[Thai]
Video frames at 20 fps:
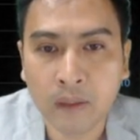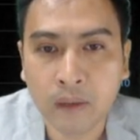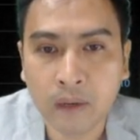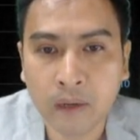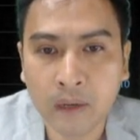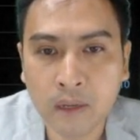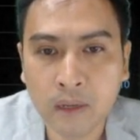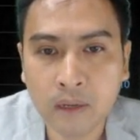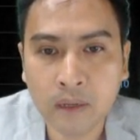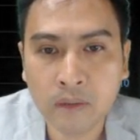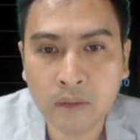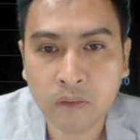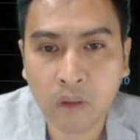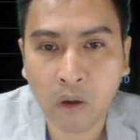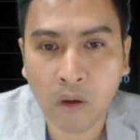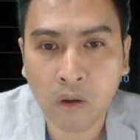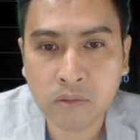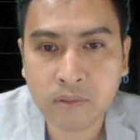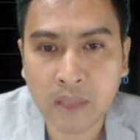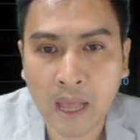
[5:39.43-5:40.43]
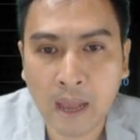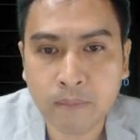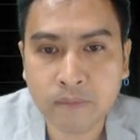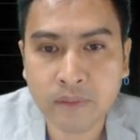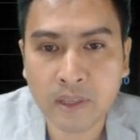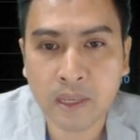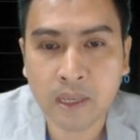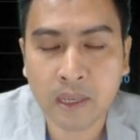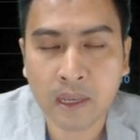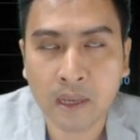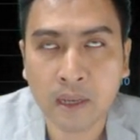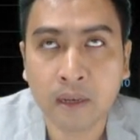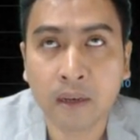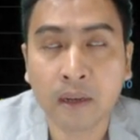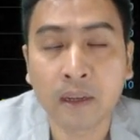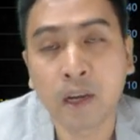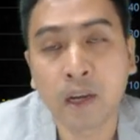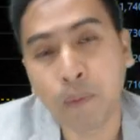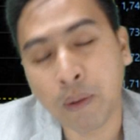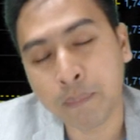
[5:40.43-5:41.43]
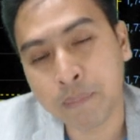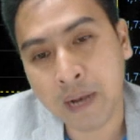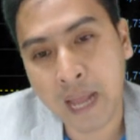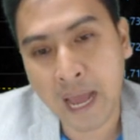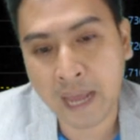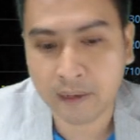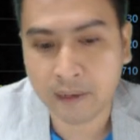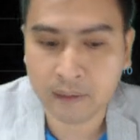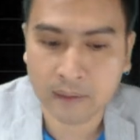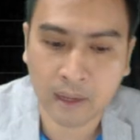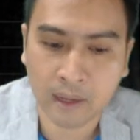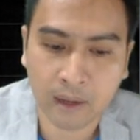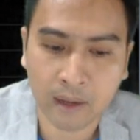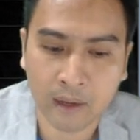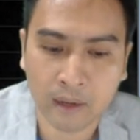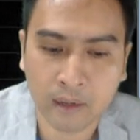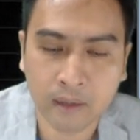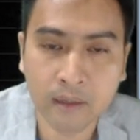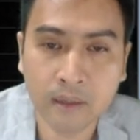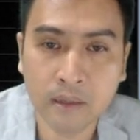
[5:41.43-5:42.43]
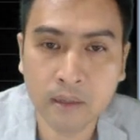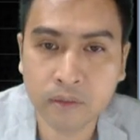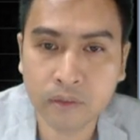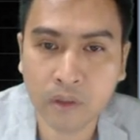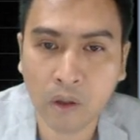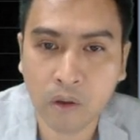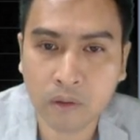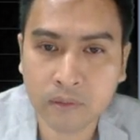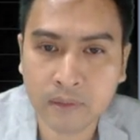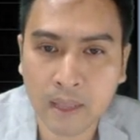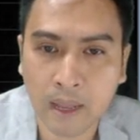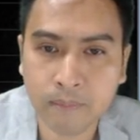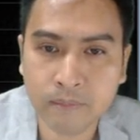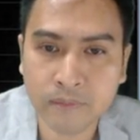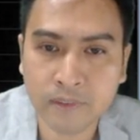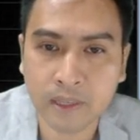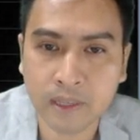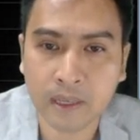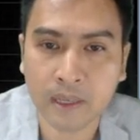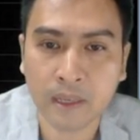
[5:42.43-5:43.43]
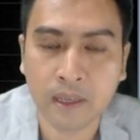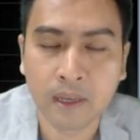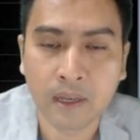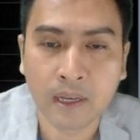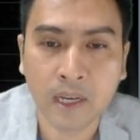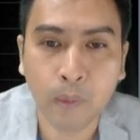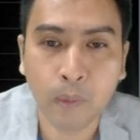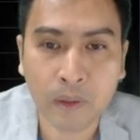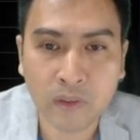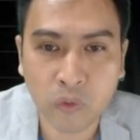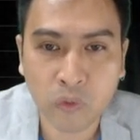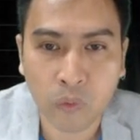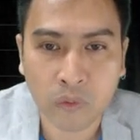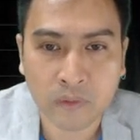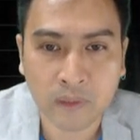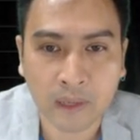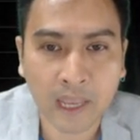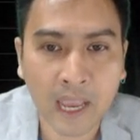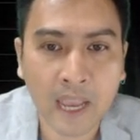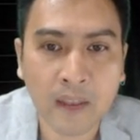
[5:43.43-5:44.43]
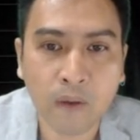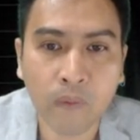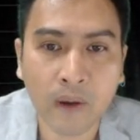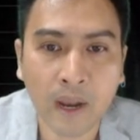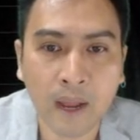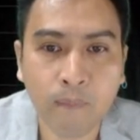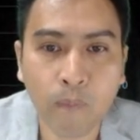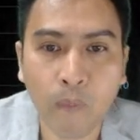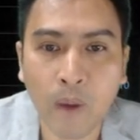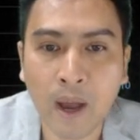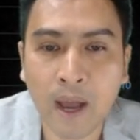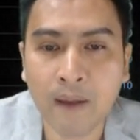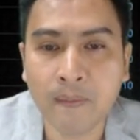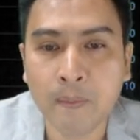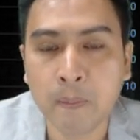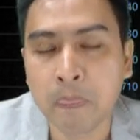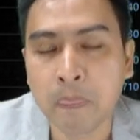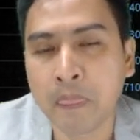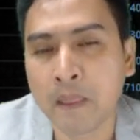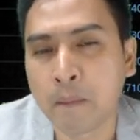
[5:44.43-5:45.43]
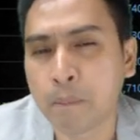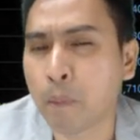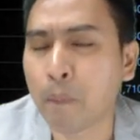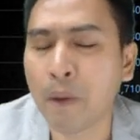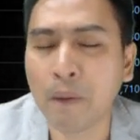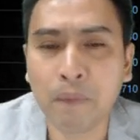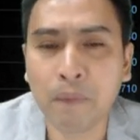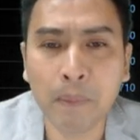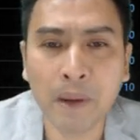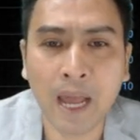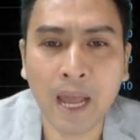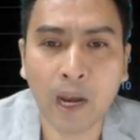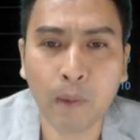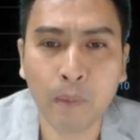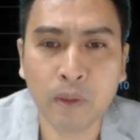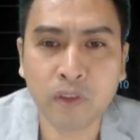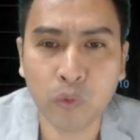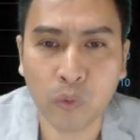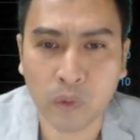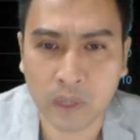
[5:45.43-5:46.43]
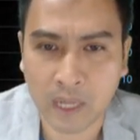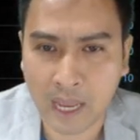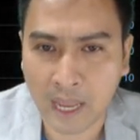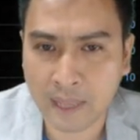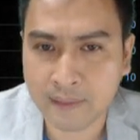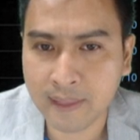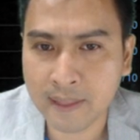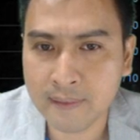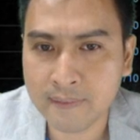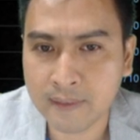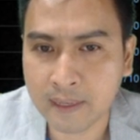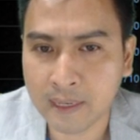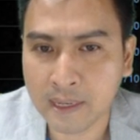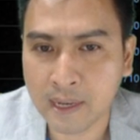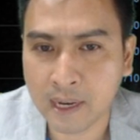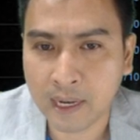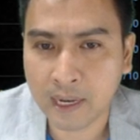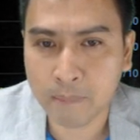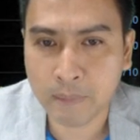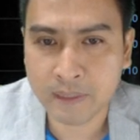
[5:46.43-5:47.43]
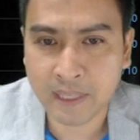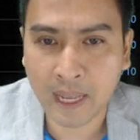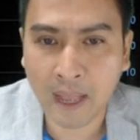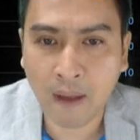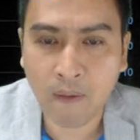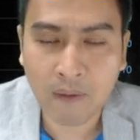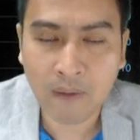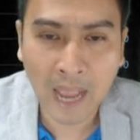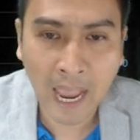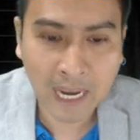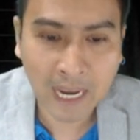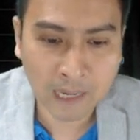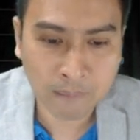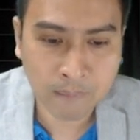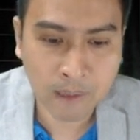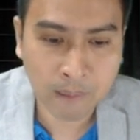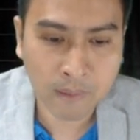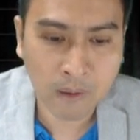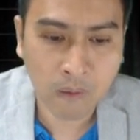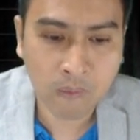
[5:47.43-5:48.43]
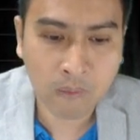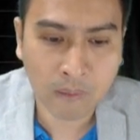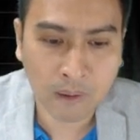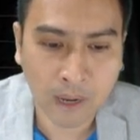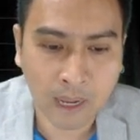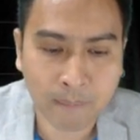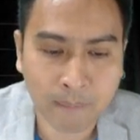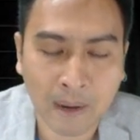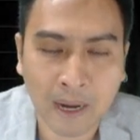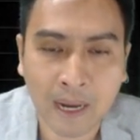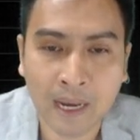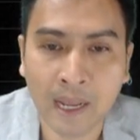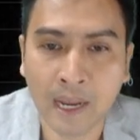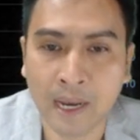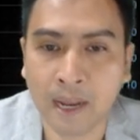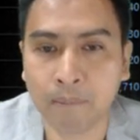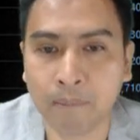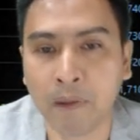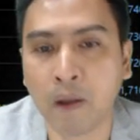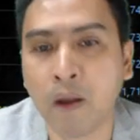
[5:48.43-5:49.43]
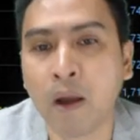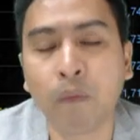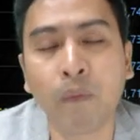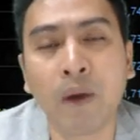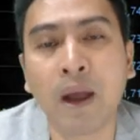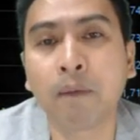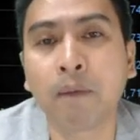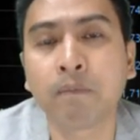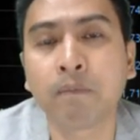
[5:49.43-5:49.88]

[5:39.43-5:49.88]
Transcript: 1 2 3 4คือวันพฤหัส1 2 3 4คือวันศุกร์สังเกตดูนะครับว่าประมาณวันพฤหัสกับวันศุกร์เนี่ยไอเส้นสีเหลืองเนี่ยมันจะเข้าใกล้หรือบีบเข้ากันมาเรื่อยๆนะหมายความว่า